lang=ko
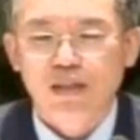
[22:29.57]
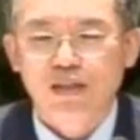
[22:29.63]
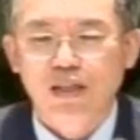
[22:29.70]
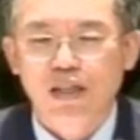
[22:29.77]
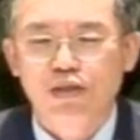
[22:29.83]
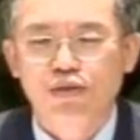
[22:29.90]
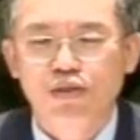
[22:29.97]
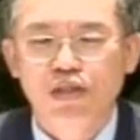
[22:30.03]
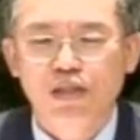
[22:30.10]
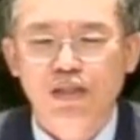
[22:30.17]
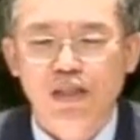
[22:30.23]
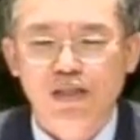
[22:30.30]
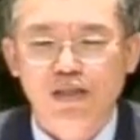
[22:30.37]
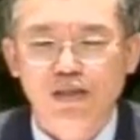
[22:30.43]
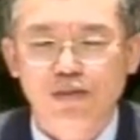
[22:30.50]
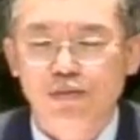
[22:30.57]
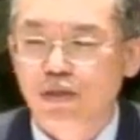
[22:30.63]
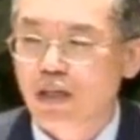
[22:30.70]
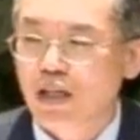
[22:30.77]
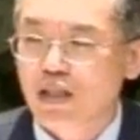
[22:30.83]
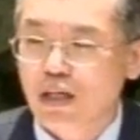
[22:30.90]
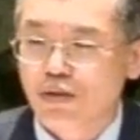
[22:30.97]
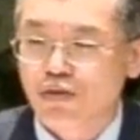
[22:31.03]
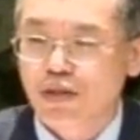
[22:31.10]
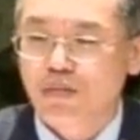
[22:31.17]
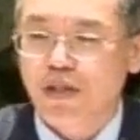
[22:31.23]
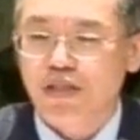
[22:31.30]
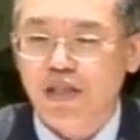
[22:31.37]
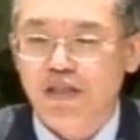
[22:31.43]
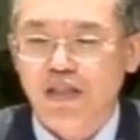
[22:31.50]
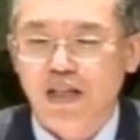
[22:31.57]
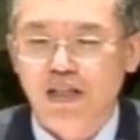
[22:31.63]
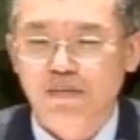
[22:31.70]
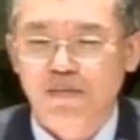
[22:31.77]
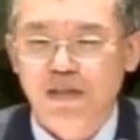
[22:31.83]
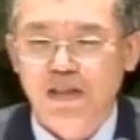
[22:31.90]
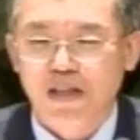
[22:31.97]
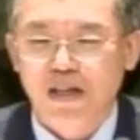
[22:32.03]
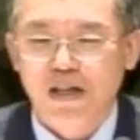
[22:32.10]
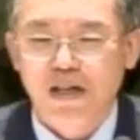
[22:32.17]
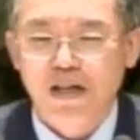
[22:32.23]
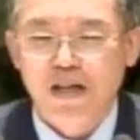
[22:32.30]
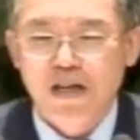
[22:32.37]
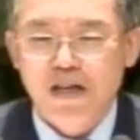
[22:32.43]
예수님께서는 우리가 예수님의 제자 아닙니까?